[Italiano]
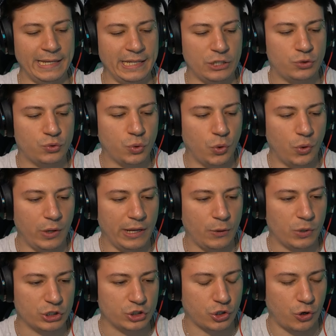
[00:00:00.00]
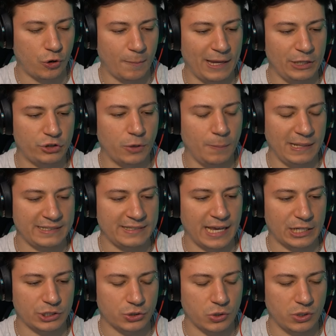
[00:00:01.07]
Quindi tu in questo momento mi
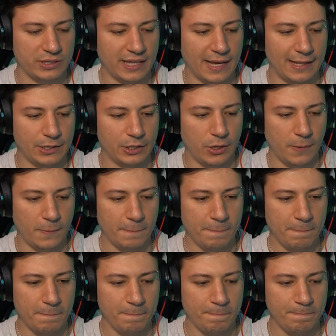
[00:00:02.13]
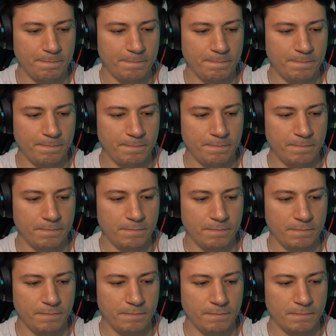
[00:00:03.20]
stai ascoltando?
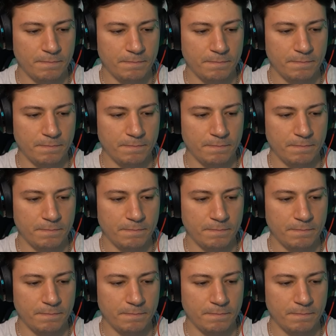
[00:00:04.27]
Yes.